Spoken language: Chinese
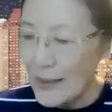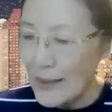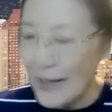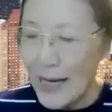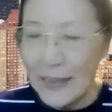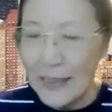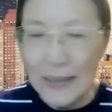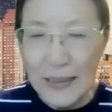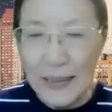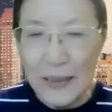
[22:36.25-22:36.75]

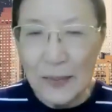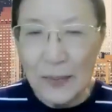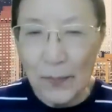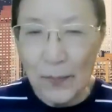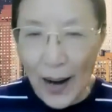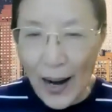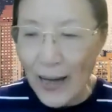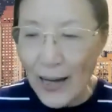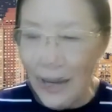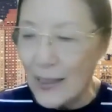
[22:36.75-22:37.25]
三一
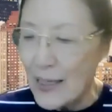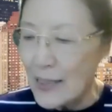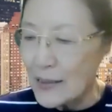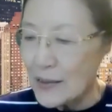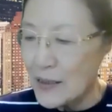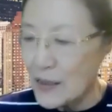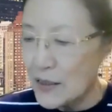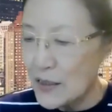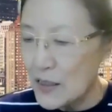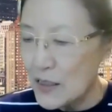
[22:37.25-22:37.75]
八，
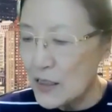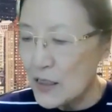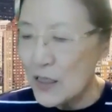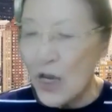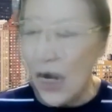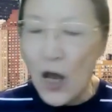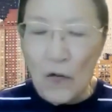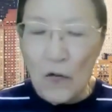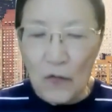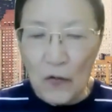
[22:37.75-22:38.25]
这是
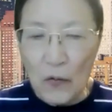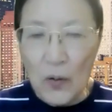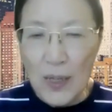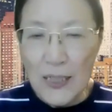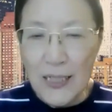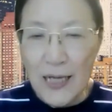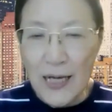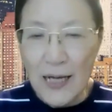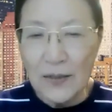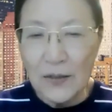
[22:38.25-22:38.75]
佛
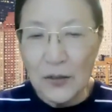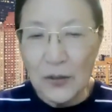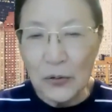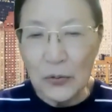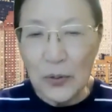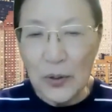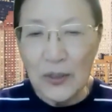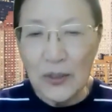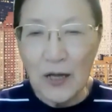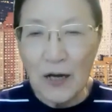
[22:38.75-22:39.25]
光山纽
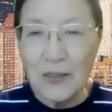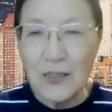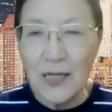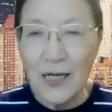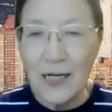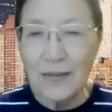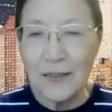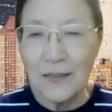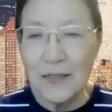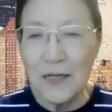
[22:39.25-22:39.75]
约道
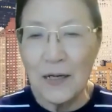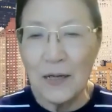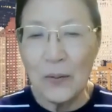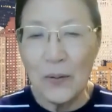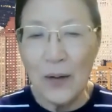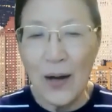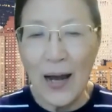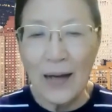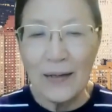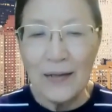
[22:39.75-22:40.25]
场的电
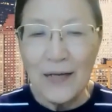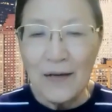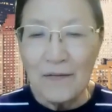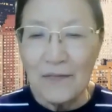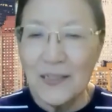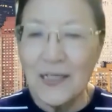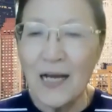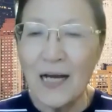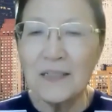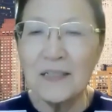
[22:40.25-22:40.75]
话。
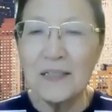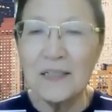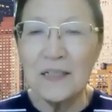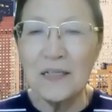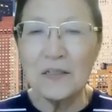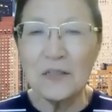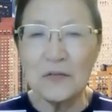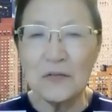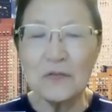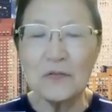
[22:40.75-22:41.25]
非常谢谢
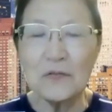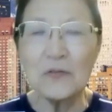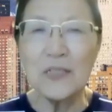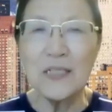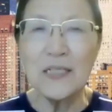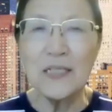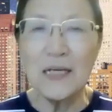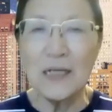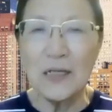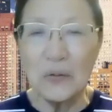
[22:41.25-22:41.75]
师傅
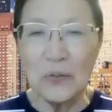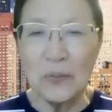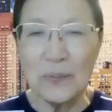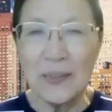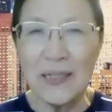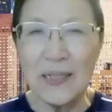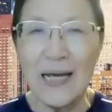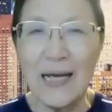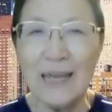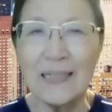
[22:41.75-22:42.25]
今天给我们
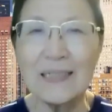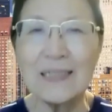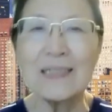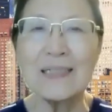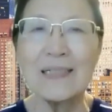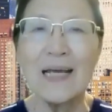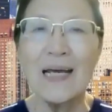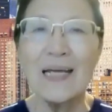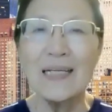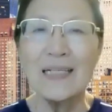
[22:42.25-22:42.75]
的开
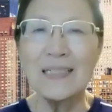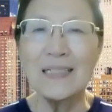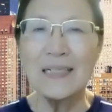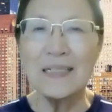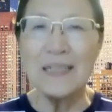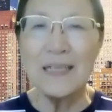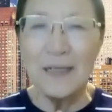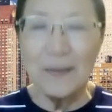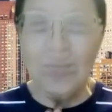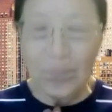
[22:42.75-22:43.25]
示，谢
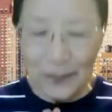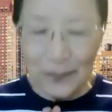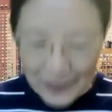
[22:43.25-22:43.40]
谢，